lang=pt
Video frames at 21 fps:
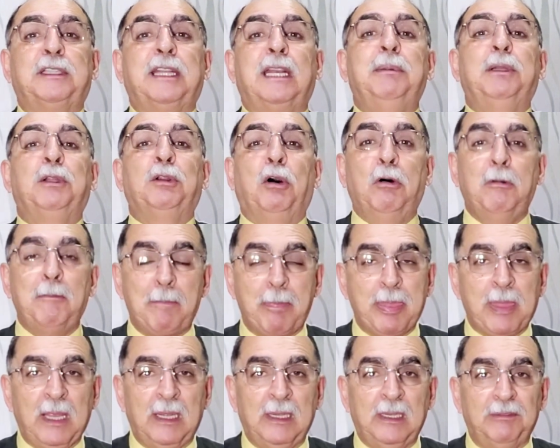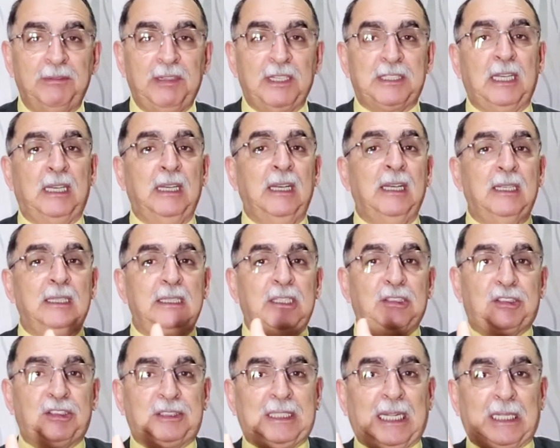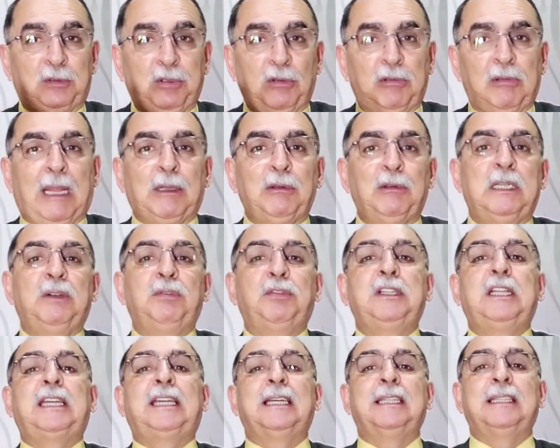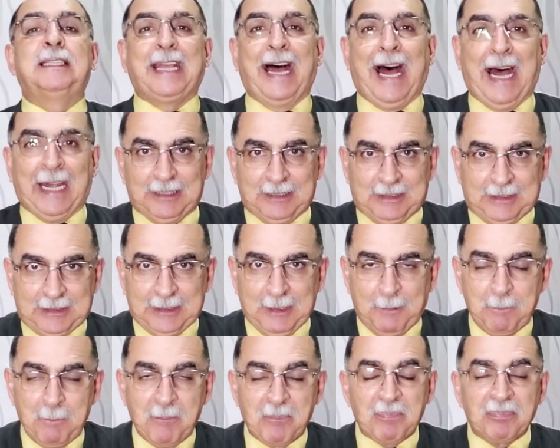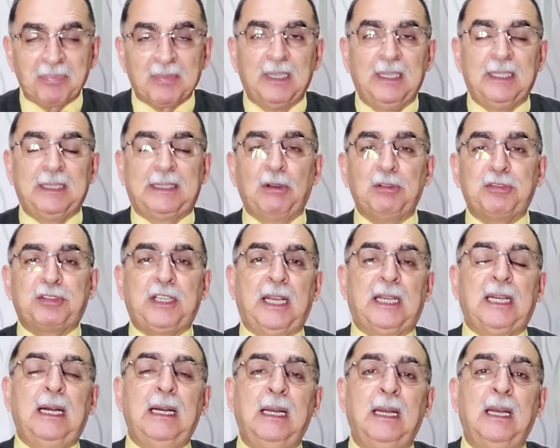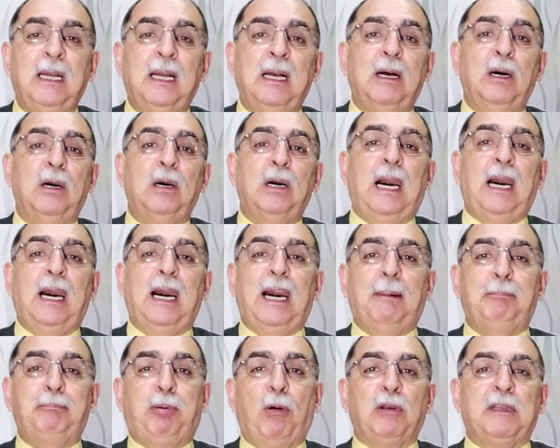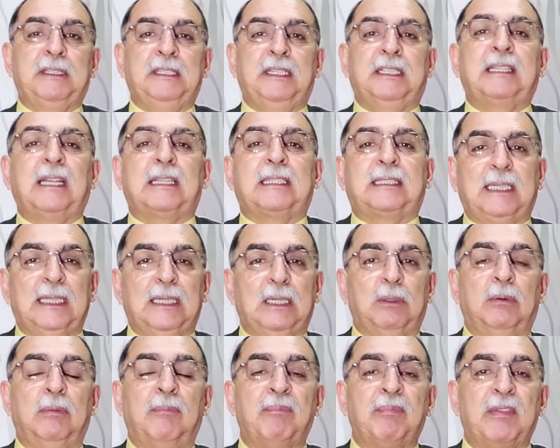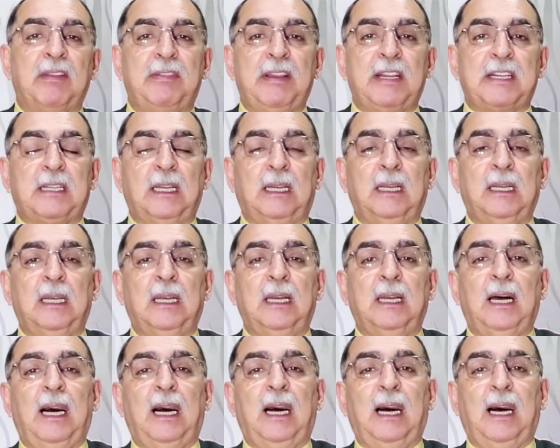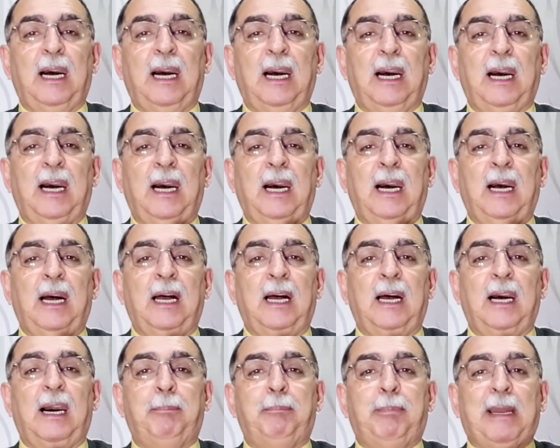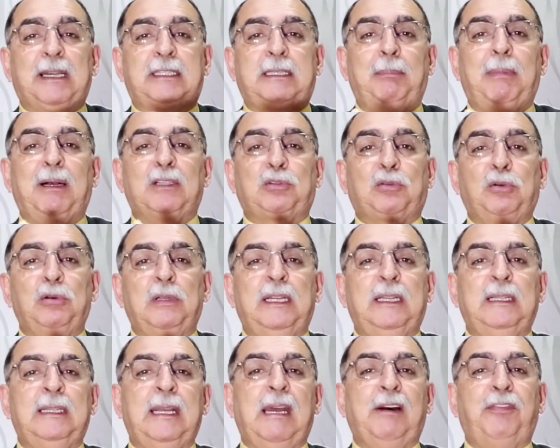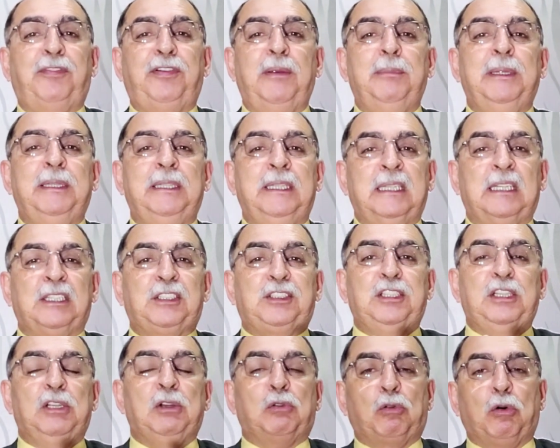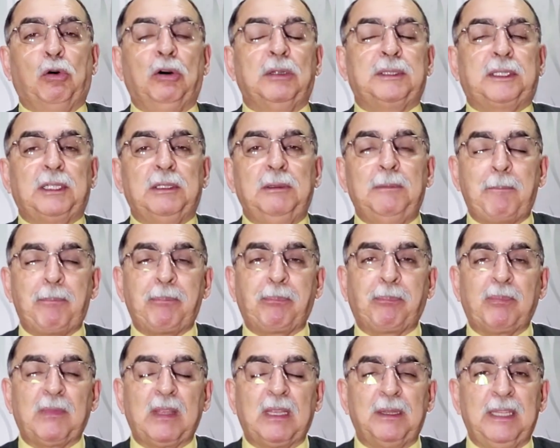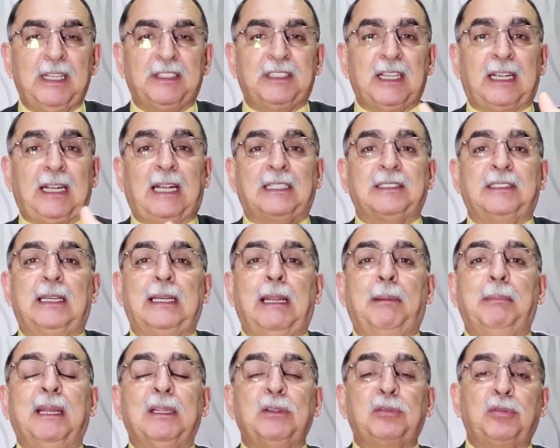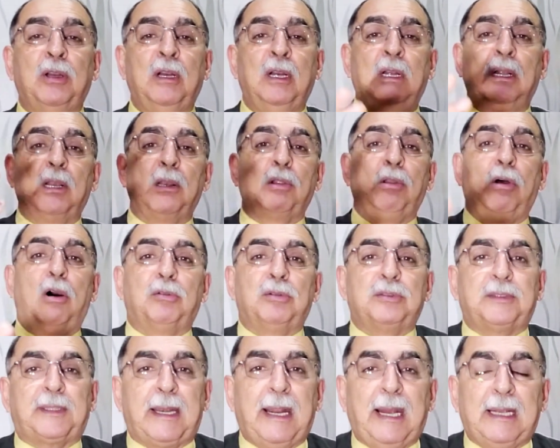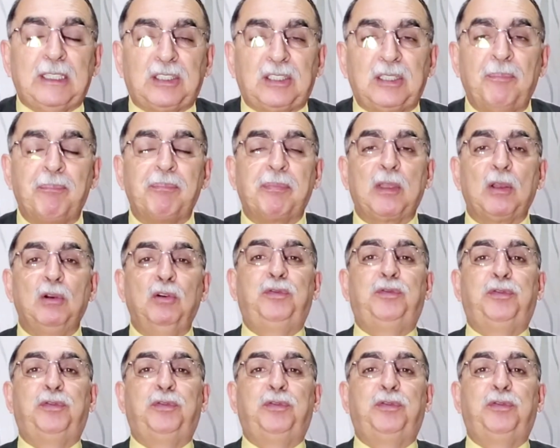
terminou. Veja, isso está tudo lá no livro de Cantares. Então chega a, a polinização, veja, a, a, a parte masculina e a feminina se encontram nesse acasalamento, logo traz o